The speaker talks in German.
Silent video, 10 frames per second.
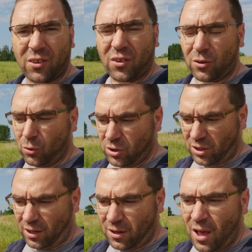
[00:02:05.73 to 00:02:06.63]
das natürlich
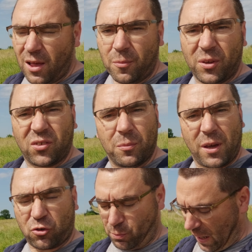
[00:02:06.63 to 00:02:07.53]
dann ein bisschen
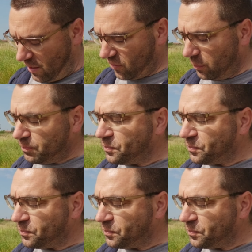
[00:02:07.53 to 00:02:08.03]
mehr Spaß.